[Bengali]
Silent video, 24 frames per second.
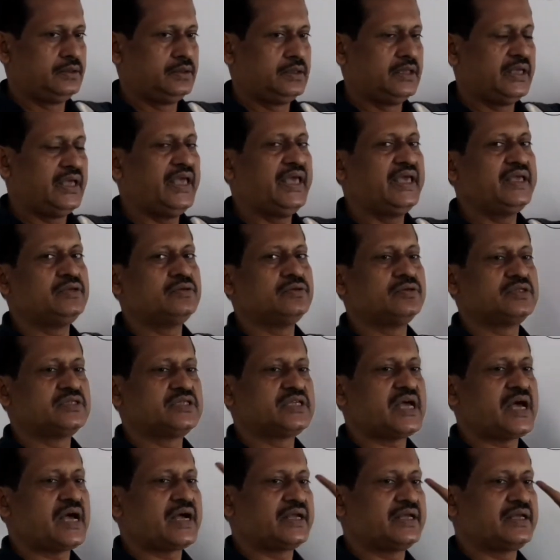তো এই
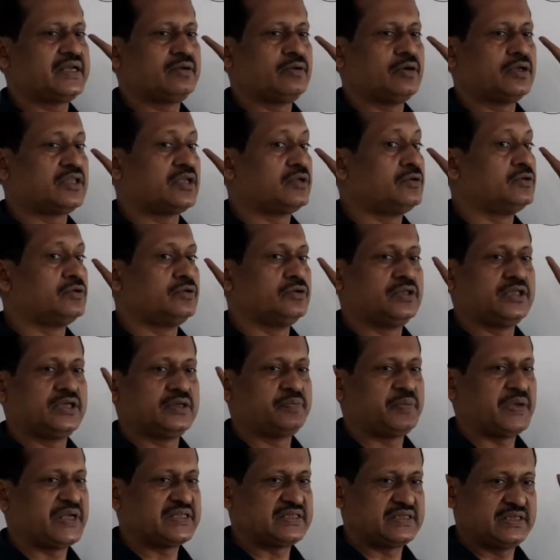হচ্ছে আগের গতানুগতিক
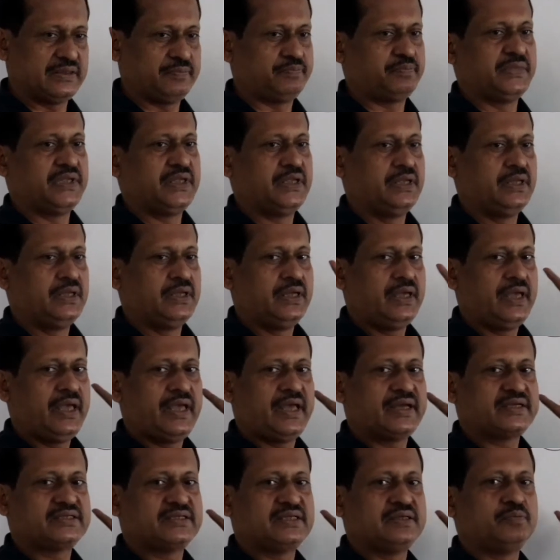প্যাসিভ
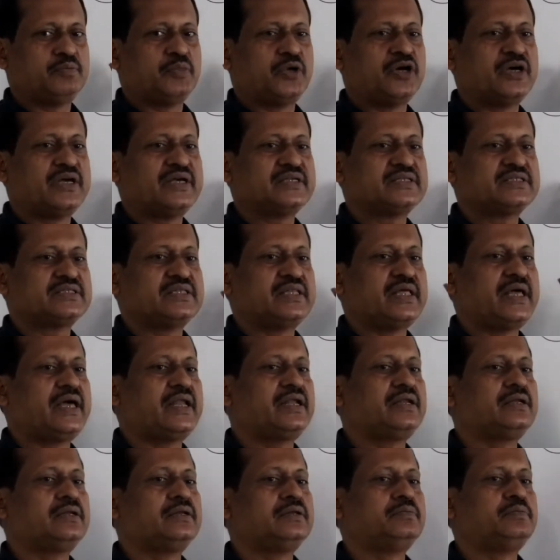অ্যাক্টিভ ভয়েস
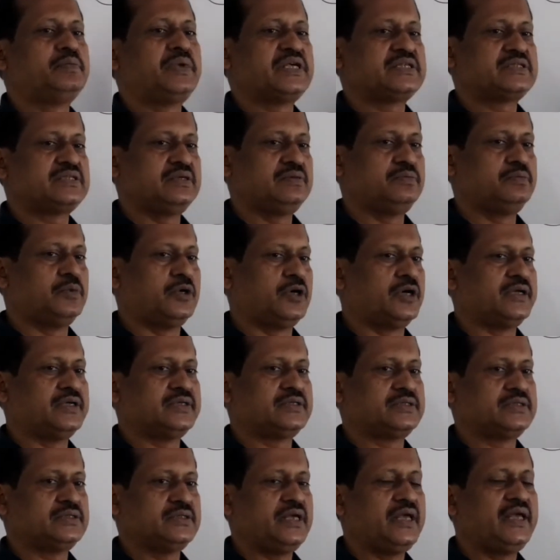দেন প্যাসিভ
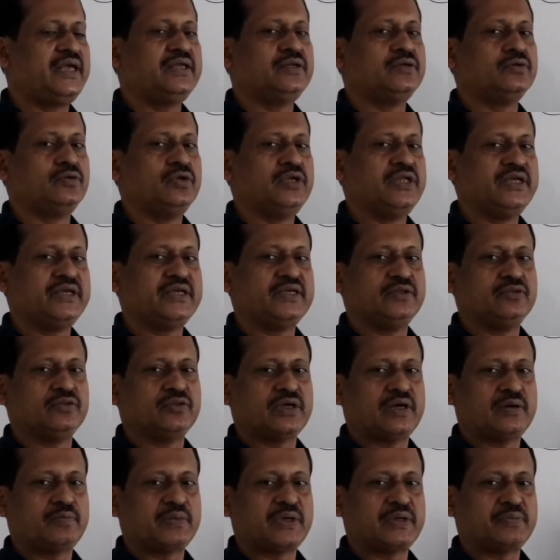ভয়েস এই রুলেই
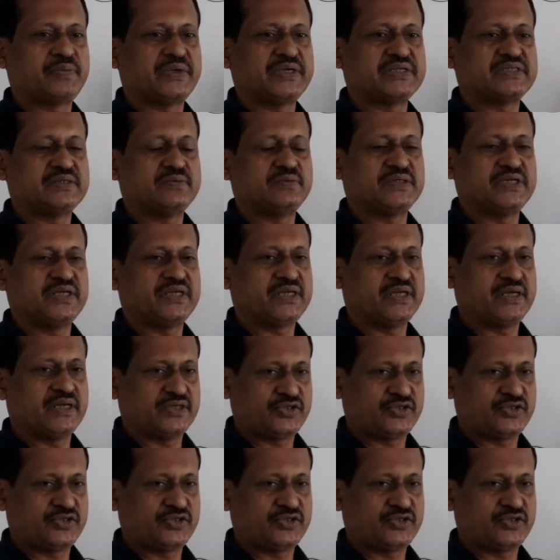কিন্তু আমরা প্যাসিভ শিখে